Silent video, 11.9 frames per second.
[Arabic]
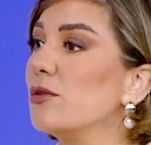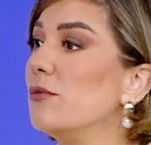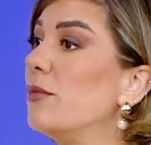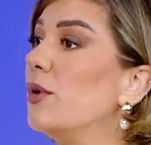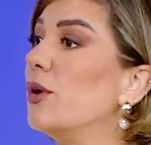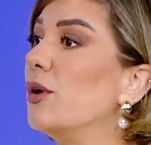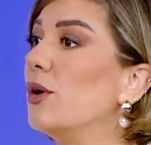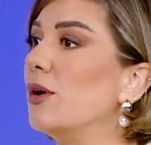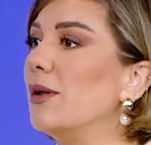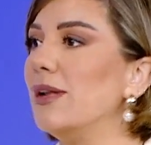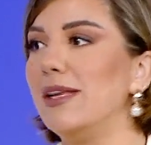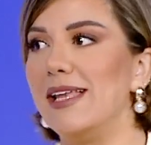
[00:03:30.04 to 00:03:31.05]
50
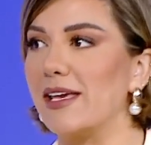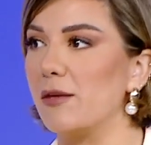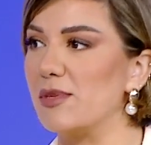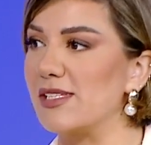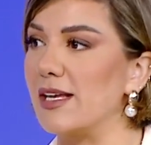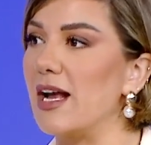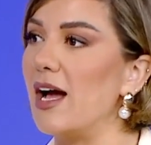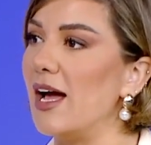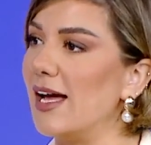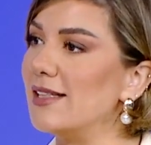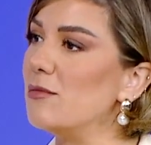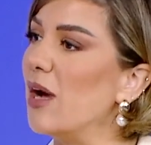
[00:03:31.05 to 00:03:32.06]
ليكي
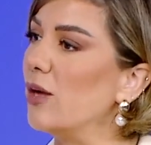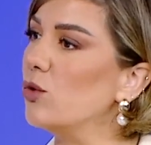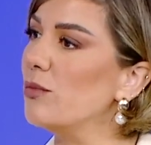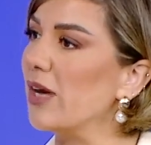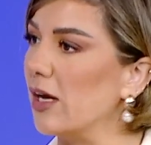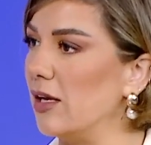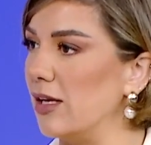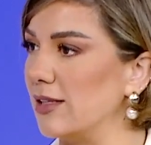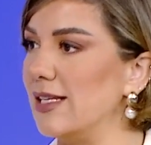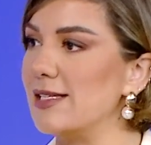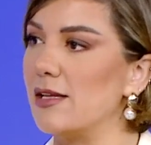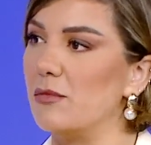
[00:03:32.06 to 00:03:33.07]
بصراحه هيدي معلومه غلط
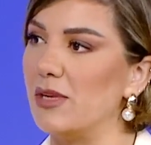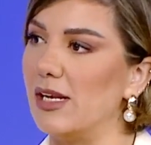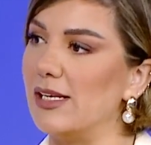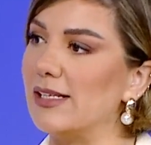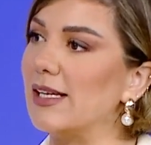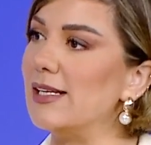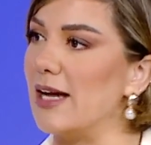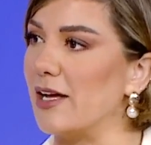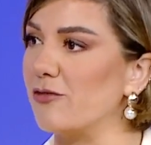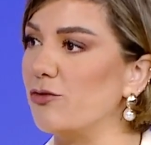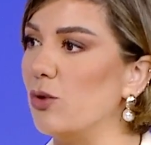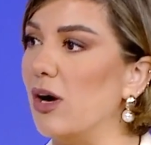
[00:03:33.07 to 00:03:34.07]
لازم إيه. الكل
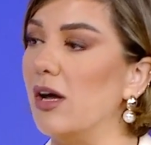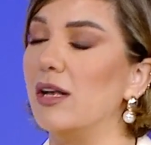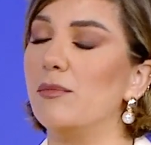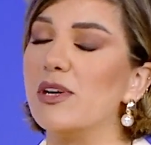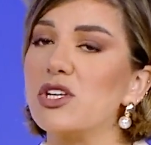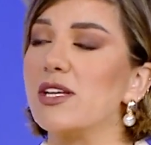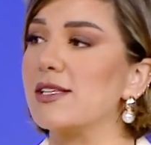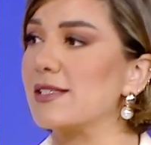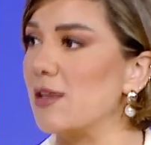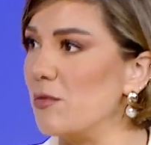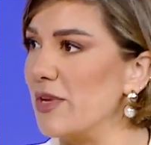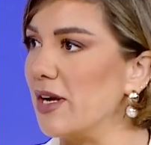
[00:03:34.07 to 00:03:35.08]
يعرفوها البشره
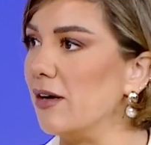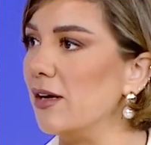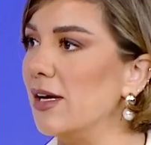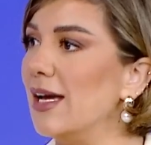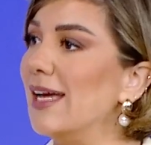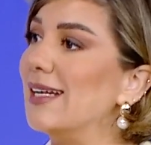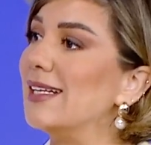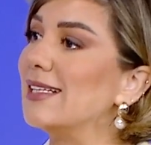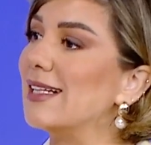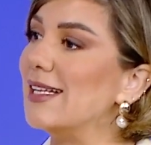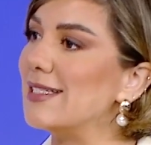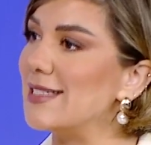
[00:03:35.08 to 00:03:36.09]
السمراء ال
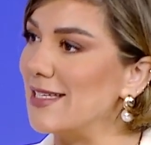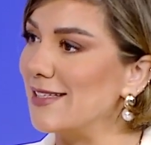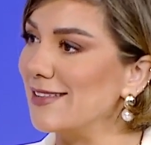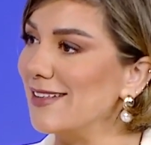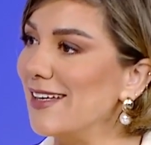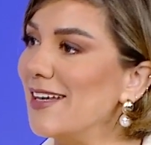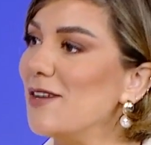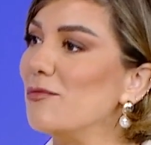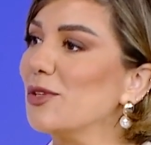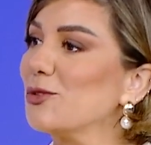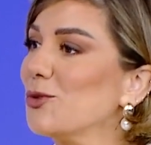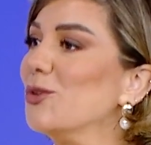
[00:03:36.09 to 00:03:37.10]
30
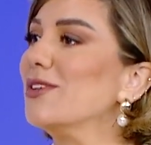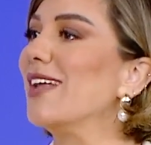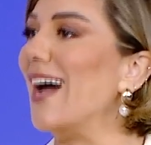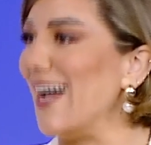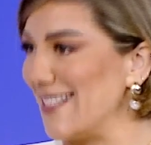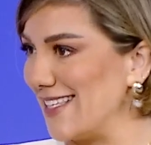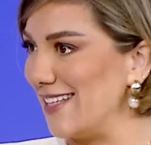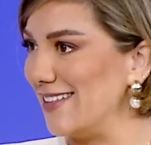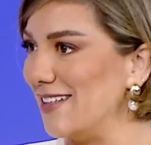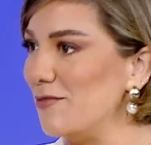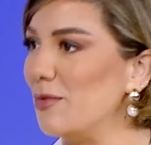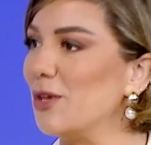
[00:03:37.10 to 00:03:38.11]
بتكون احسن
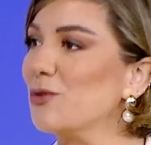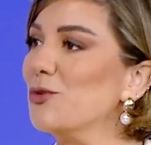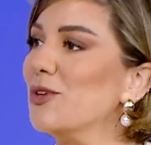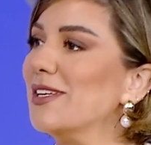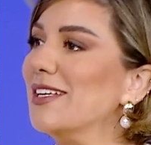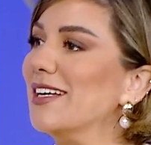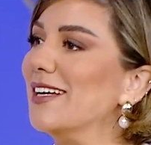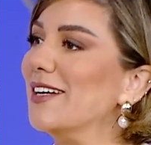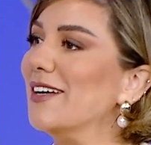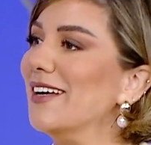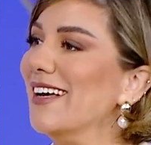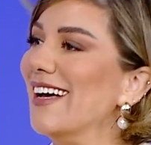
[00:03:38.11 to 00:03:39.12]
بيكون
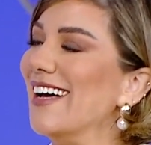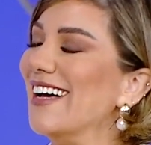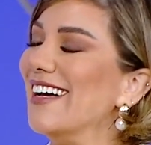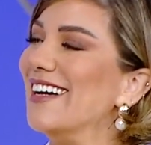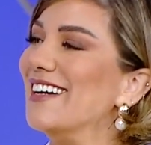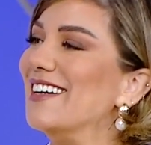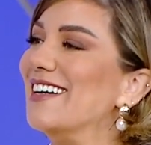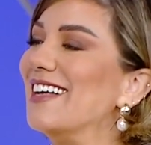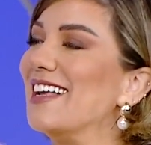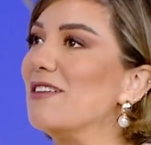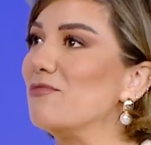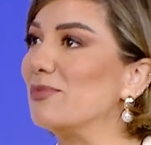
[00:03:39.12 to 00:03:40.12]
آه آه
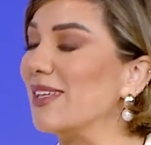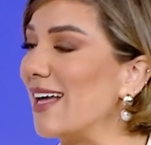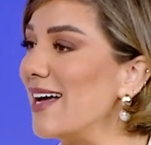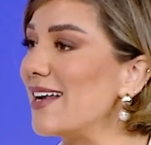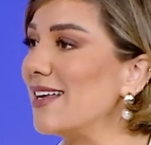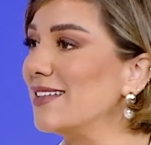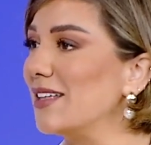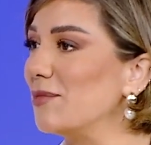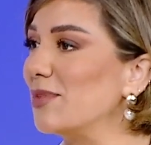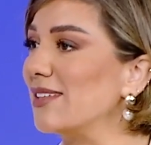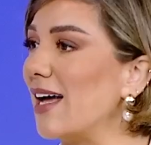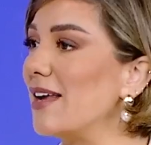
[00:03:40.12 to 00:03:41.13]
بتتعرض
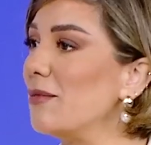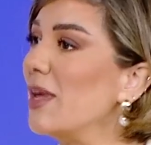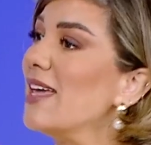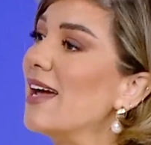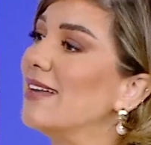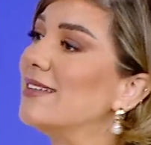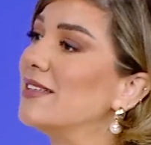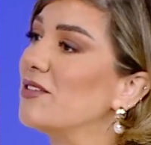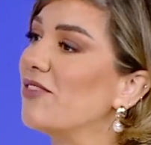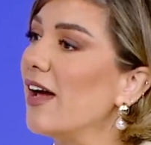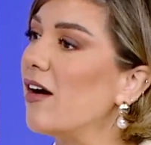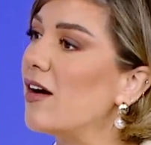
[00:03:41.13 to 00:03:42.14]
بتتعرض هي عندها
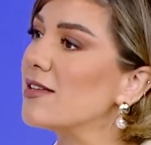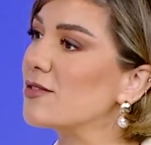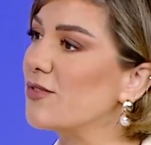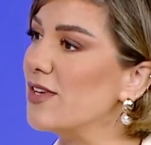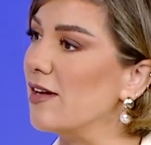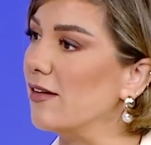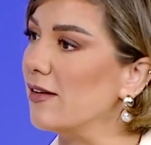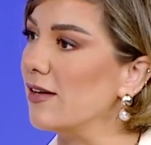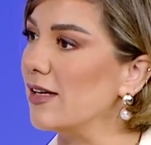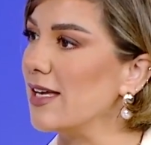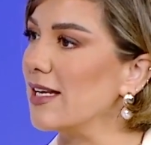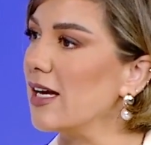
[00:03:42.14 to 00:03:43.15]
دفاع خاص فيها
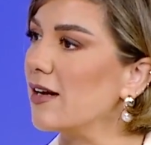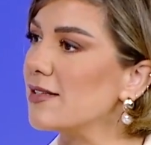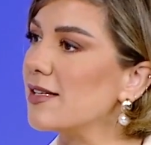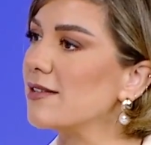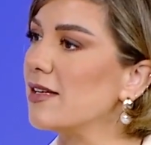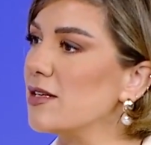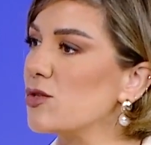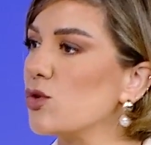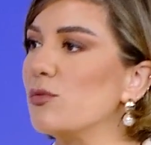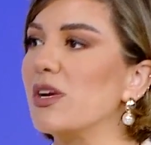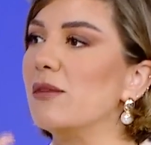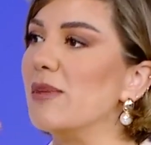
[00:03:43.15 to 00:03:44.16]
يعني خاصة
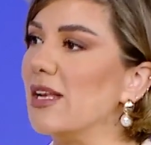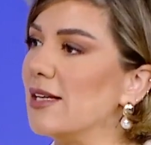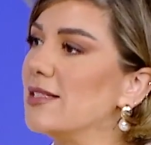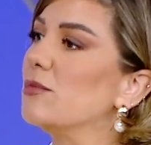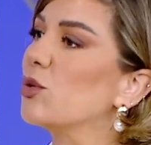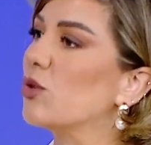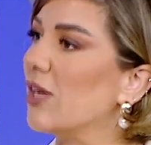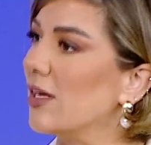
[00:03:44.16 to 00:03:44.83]
السمر الميلانين بيكون